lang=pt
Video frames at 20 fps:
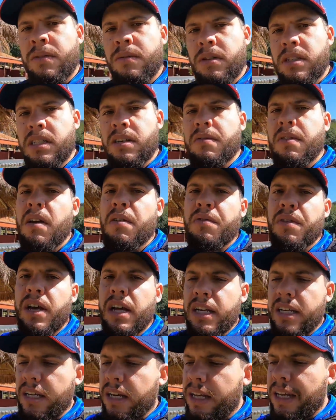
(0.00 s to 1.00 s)
você vai ver
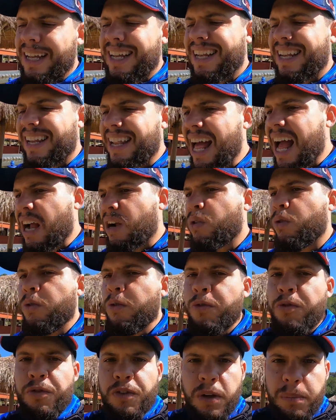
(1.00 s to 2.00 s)
ali
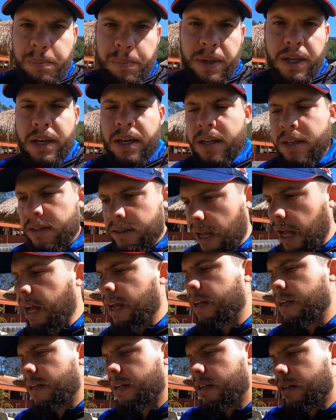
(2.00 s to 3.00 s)
Lago VIP, tá?